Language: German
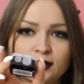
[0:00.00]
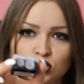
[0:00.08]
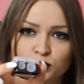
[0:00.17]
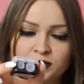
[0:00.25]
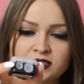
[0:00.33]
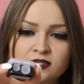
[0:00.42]

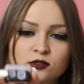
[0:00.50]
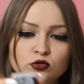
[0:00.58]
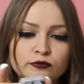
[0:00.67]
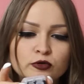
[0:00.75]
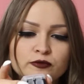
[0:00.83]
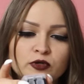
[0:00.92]
Anspitzer,
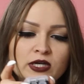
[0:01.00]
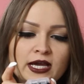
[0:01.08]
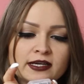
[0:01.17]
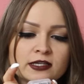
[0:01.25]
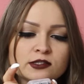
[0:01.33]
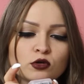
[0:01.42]
sowohl für
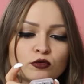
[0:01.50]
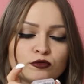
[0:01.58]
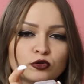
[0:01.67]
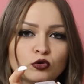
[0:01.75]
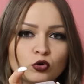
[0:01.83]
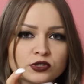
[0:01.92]
kleine als auch
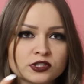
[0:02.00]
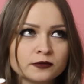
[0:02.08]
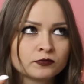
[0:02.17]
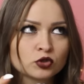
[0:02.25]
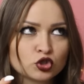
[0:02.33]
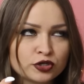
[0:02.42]
für große
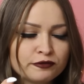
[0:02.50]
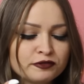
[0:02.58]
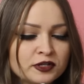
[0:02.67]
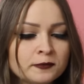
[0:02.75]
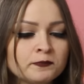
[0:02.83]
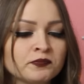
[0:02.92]
Stifte.